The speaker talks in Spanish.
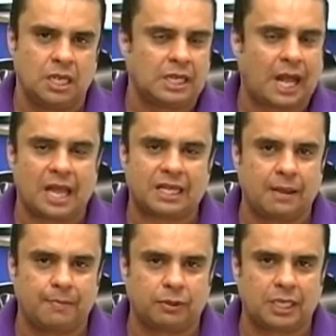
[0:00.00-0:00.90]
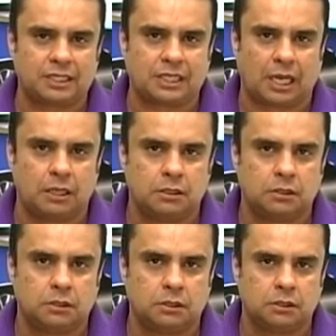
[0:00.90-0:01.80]
cada quien protesta.
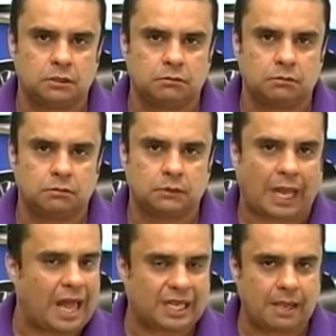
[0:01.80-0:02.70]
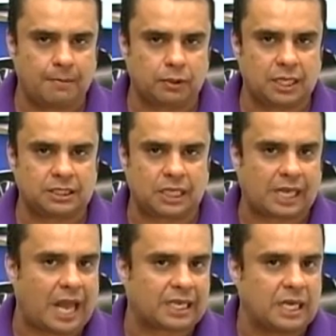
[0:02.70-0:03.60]
Cada quien protesta y
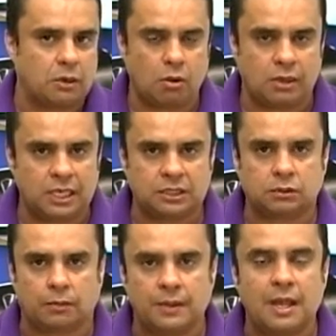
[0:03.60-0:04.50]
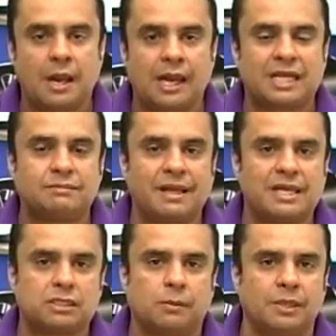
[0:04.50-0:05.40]
cada quien no, y listo. Las
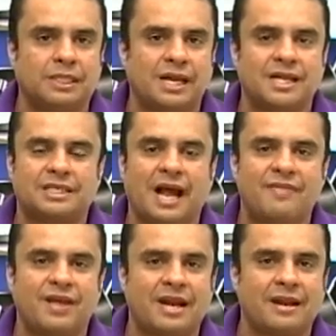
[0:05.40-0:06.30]
madres comunitarias andan